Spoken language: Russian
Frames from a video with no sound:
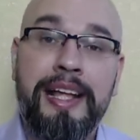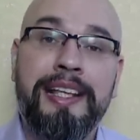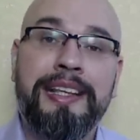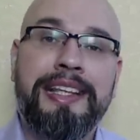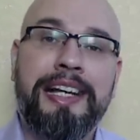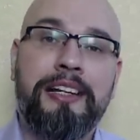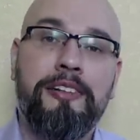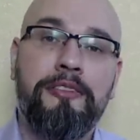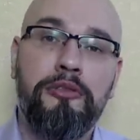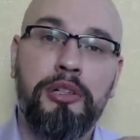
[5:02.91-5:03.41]

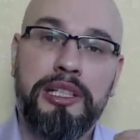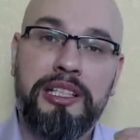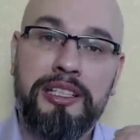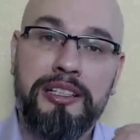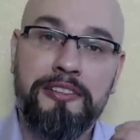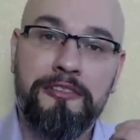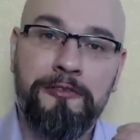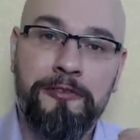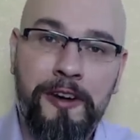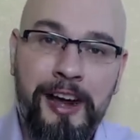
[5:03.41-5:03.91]
Так вот,
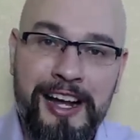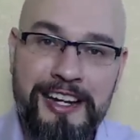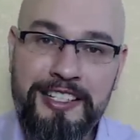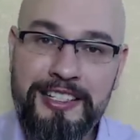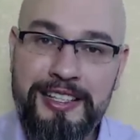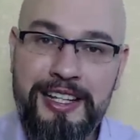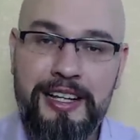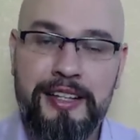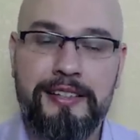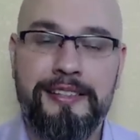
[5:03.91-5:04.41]

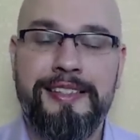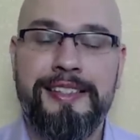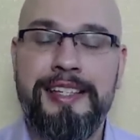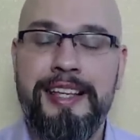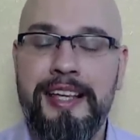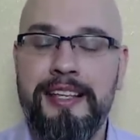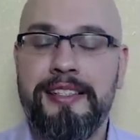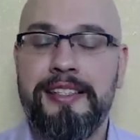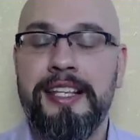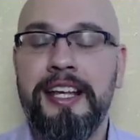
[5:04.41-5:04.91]
важно
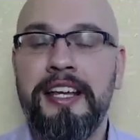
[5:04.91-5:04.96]
здесь